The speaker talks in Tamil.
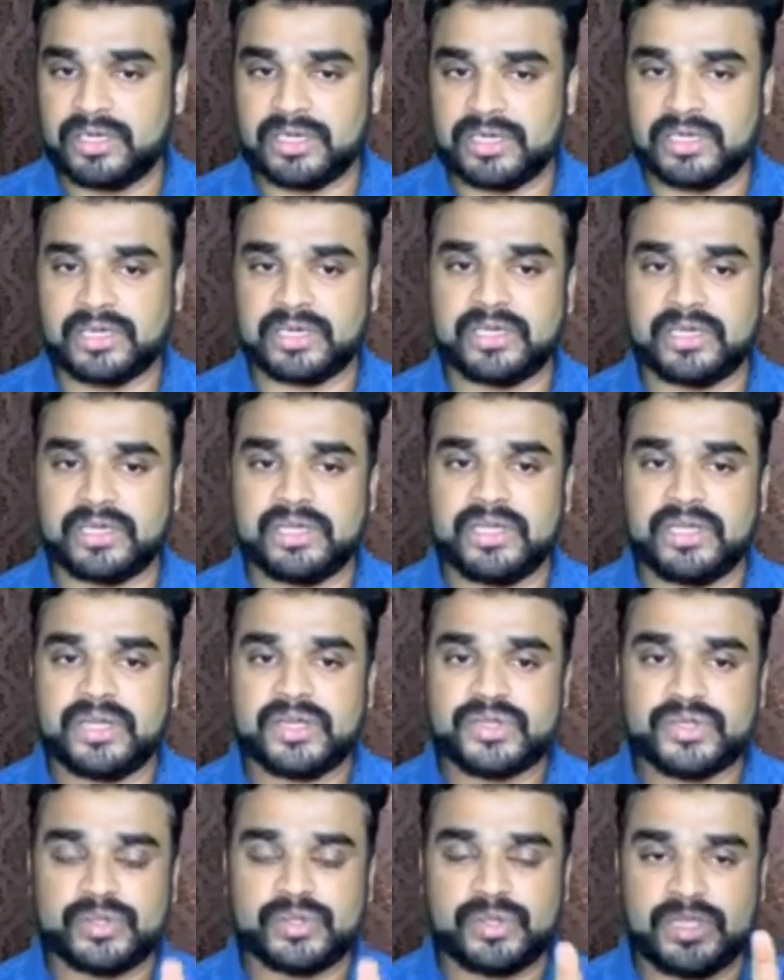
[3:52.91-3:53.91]
இங்கே இருக்குது
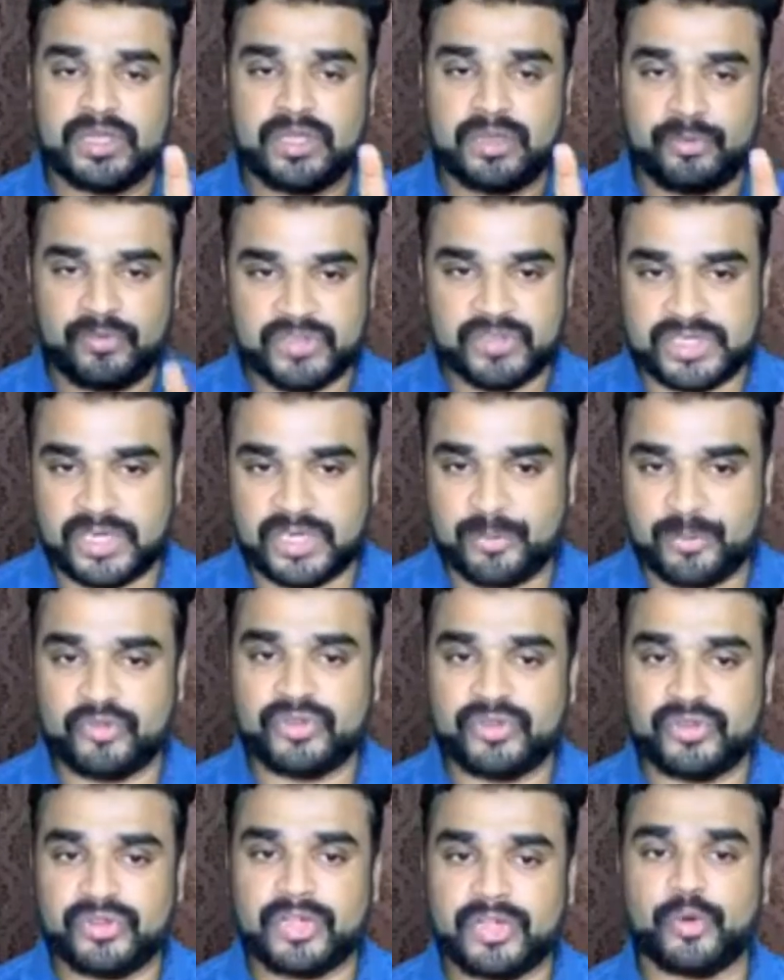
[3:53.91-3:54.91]
ஸோ நீங்கள் ஃபஸ்ட் நம்ம
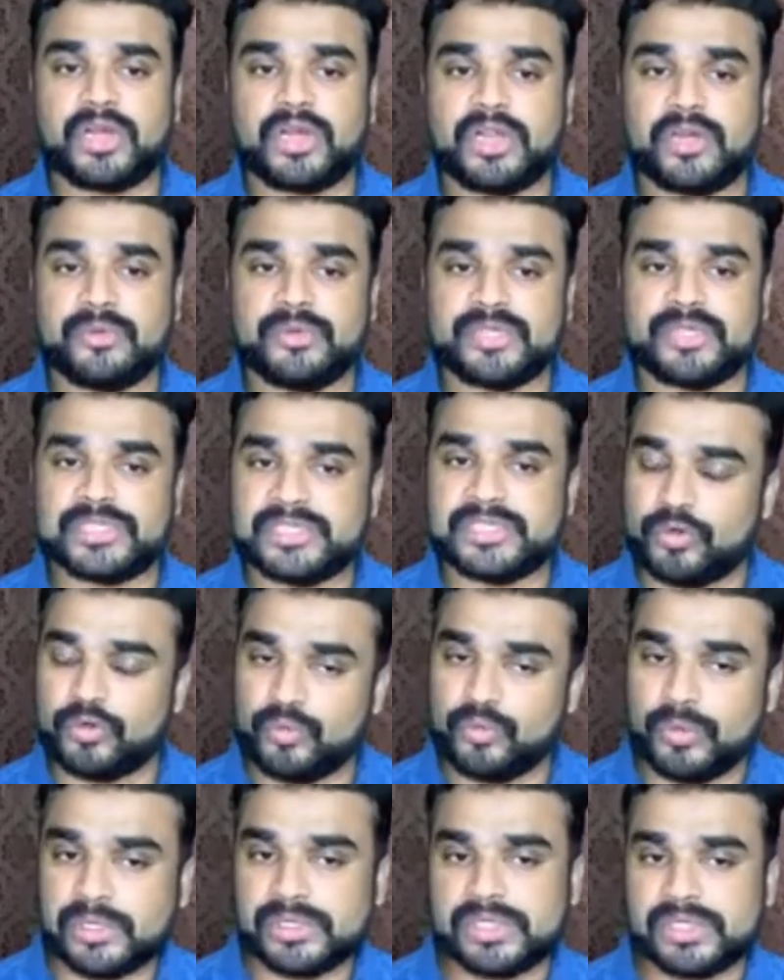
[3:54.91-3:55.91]
வந்து ரிப்போர்ட் அனானமஸில்
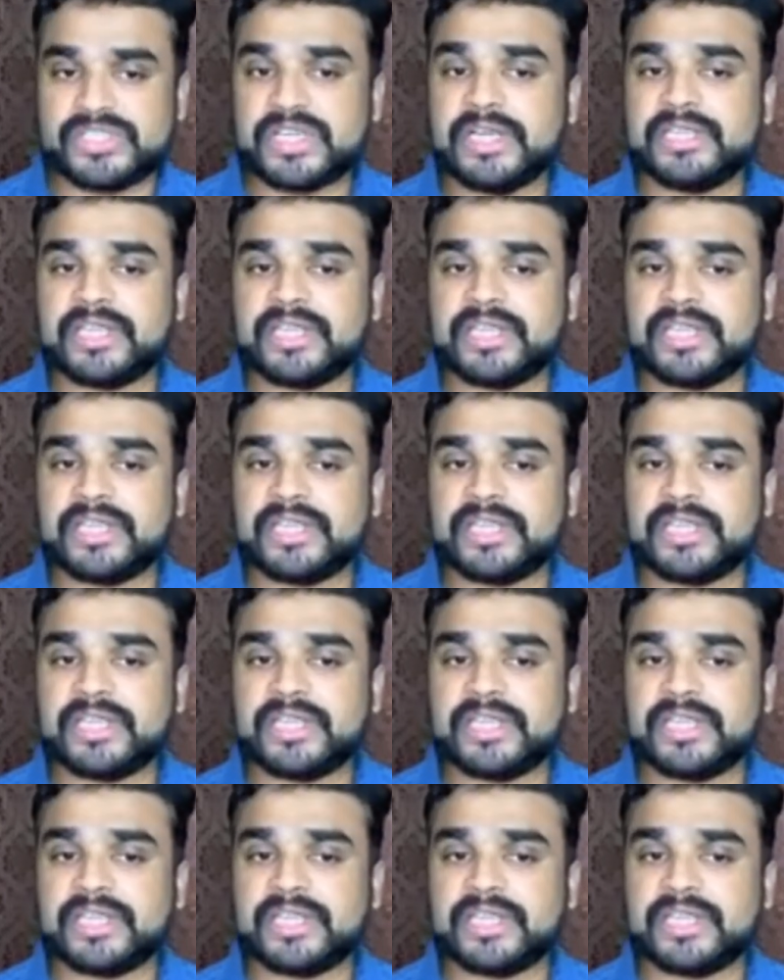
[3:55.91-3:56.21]
உமன் அண்ட் சைல்டு